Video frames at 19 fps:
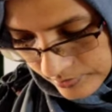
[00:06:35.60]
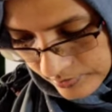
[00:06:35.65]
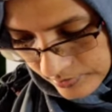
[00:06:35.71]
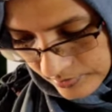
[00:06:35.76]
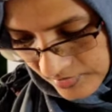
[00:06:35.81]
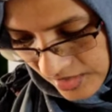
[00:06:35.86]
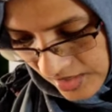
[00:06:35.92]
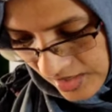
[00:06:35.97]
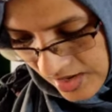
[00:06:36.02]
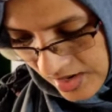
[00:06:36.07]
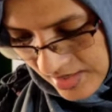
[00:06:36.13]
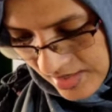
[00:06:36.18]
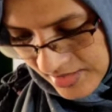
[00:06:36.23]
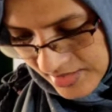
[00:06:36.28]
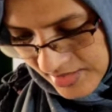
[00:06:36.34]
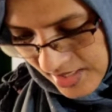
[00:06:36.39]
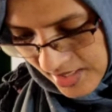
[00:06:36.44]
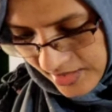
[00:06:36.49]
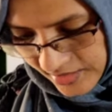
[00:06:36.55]
হান
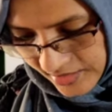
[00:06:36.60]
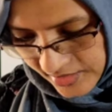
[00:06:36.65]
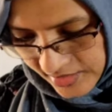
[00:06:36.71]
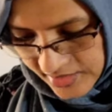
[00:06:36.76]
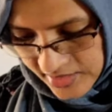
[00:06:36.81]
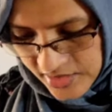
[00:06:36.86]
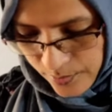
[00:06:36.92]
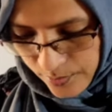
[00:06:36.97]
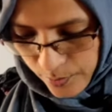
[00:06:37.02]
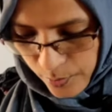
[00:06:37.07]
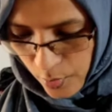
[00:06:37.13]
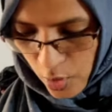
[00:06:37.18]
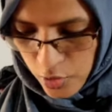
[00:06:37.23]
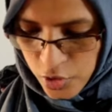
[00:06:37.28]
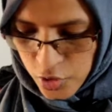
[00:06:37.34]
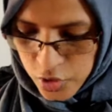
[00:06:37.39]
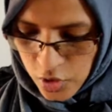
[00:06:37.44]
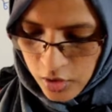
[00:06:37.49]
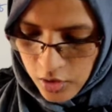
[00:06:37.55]
চাইনিজ
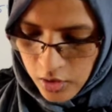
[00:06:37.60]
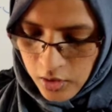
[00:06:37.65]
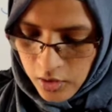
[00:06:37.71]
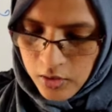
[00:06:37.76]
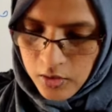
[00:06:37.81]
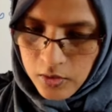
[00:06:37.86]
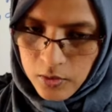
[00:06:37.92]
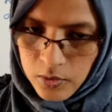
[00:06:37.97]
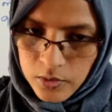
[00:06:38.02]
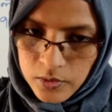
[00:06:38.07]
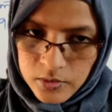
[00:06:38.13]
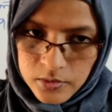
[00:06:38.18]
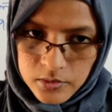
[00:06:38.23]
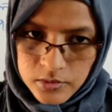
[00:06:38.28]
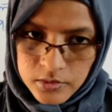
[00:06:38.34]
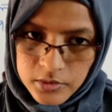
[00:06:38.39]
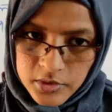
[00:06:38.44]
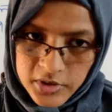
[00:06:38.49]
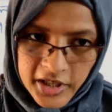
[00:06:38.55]
বংশ
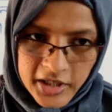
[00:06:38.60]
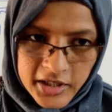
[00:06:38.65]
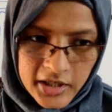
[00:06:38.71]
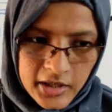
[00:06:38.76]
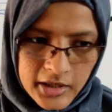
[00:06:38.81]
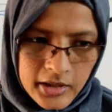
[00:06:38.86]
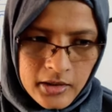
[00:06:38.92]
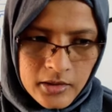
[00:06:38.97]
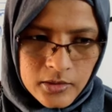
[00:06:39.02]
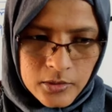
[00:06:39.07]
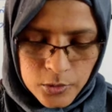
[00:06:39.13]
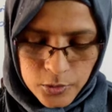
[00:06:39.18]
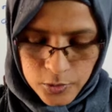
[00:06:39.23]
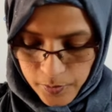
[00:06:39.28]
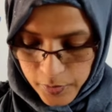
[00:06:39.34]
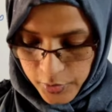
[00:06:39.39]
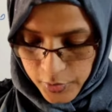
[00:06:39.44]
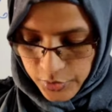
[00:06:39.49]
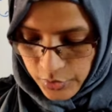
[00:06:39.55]
থেকে
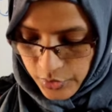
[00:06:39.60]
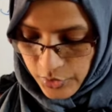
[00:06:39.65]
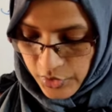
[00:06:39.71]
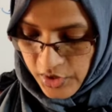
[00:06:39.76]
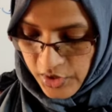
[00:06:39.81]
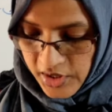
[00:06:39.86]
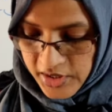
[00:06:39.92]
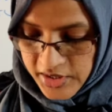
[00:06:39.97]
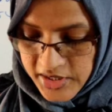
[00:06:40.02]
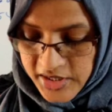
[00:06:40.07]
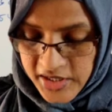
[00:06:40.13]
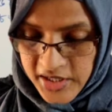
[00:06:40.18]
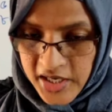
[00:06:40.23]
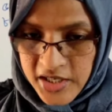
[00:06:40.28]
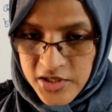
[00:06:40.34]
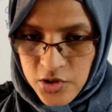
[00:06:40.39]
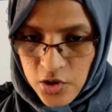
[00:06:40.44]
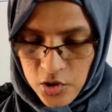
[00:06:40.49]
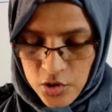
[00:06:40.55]
উদ্ভূত চীনের
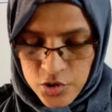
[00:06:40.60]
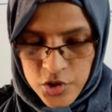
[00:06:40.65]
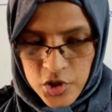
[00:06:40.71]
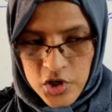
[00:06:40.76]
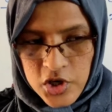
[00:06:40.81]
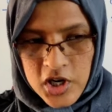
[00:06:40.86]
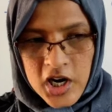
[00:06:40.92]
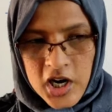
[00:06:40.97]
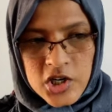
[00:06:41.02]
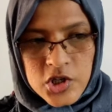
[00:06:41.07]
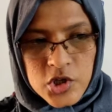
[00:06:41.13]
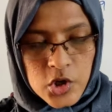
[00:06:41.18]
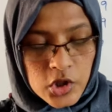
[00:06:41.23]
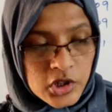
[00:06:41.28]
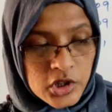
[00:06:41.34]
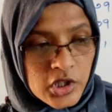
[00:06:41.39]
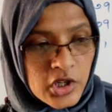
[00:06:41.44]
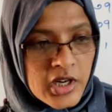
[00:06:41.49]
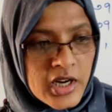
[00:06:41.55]
জনসংখ্যার
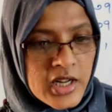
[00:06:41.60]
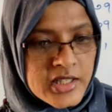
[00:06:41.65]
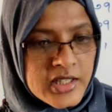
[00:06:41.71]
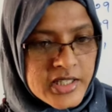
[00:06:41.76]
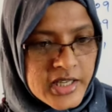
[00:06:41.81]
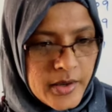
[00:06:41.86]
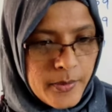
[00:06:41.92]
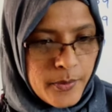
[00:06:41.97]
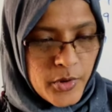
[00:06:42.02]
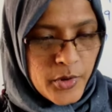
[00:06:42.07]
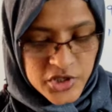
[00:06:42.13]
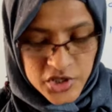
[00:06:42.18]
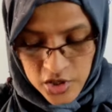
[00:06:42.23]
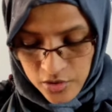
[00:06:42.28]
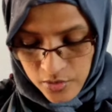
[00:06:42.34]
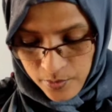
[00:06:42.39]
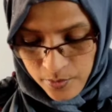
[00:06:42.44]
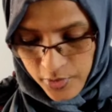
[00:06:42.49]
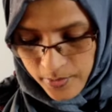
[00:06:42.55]
শতকরা যে
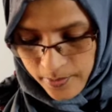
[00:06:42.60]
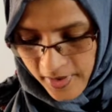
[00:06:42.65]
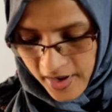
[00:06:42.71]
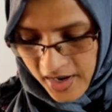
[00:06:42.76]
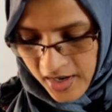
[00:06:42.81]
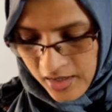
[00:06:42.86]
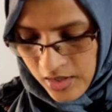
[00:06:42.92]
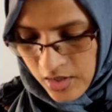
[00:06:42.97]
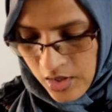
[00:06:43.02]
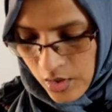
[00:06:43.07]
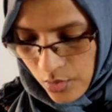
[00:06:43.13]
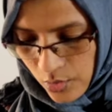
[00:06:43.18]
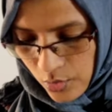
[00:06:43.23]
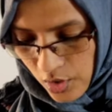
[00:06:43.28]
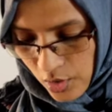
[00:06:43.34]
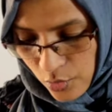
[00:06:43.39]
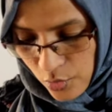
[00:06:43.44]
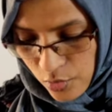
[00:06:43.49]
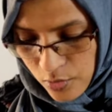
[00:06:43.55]
পঁচানব্বই ভাগ ওরা
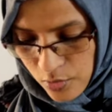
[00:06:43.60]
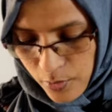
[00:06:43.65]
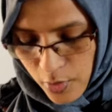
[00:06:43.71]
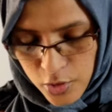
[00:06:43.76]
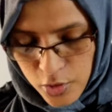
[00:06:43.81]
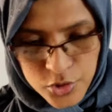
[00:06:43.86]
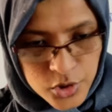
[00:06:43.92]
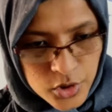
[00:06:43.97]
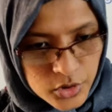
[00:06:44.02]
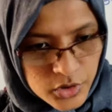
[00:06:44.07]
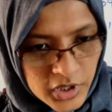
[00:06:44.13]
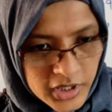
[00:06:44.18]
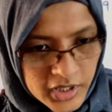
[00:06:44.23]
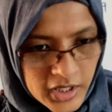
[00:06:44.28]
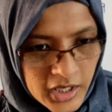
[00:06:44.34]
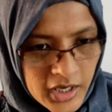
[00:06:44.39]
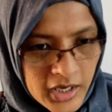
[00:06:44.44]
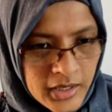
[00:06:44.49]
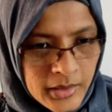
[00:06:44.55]
কোন বংশ থেকে
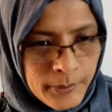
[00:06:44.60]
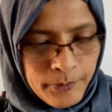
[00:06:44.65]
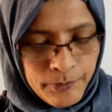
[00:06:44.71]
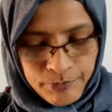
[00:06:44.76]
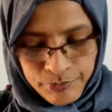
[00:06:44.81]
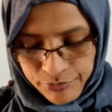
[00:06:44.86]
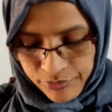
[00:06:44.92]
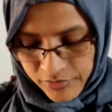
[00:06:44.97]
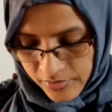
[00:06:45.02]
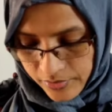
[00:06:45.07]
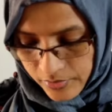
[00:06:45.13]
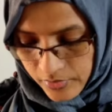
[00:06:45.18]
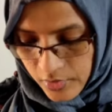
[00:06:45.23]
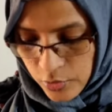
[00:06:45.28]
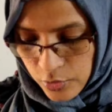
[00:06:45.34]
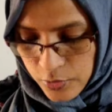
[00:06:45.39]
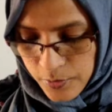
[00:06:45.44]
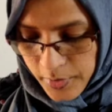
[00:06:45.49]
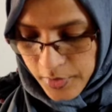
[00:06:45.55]

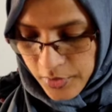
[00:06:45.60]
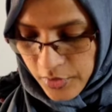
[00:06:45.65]
উদ্ভূত